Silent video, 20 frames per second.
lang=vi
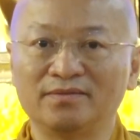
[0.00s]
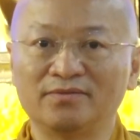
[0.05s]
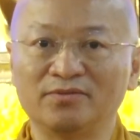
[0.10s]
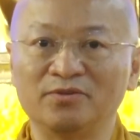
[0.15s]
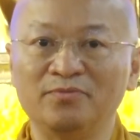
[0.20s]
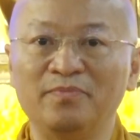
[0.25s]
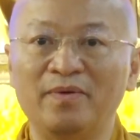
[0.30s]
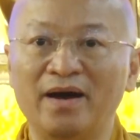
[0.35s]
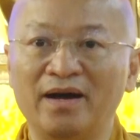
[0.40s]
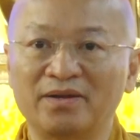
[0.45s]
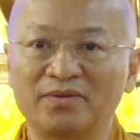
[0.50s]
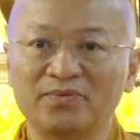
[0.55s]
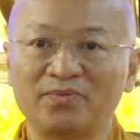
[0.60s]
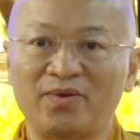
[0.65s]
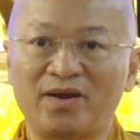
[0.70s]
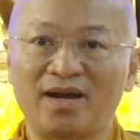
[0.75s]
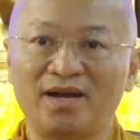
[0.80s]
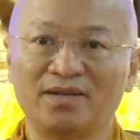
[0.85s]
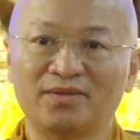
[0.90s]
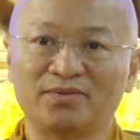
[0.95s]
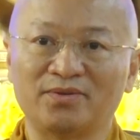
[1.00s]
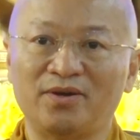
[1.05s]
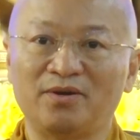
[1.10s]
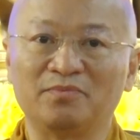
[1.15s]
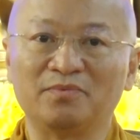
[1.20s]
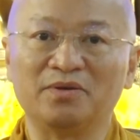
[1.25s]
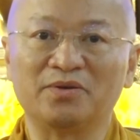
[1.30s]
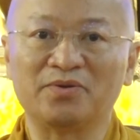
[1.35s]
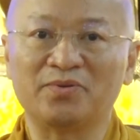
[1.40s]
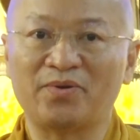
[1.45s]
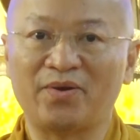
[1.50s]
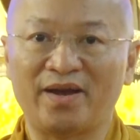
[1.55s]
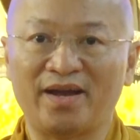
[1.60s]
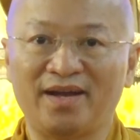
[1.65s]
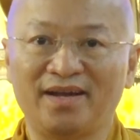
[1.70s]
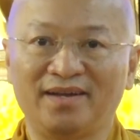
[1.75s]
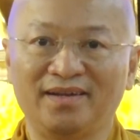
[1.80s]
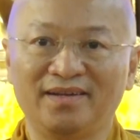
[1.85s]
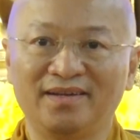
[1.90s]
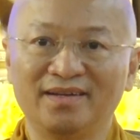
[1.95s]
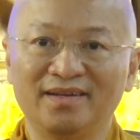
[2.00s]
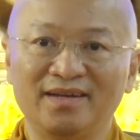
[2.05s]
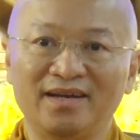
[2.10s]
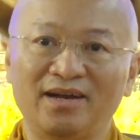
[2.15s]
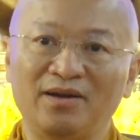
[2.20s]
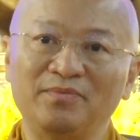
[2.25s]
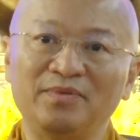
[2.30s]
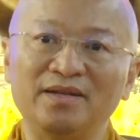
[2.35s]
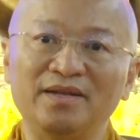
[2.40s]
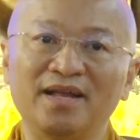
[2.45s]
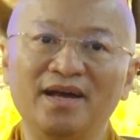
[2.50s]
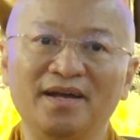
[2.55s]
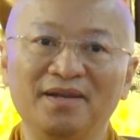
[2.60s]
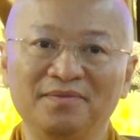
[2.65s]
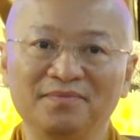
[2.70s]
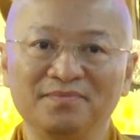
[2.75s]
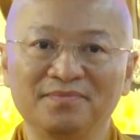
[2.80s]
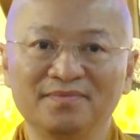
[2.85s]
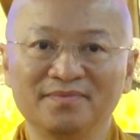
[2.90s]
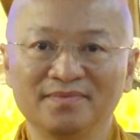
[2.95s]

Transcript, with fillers: tôi mệt quá tôi không được khỏe không đi đến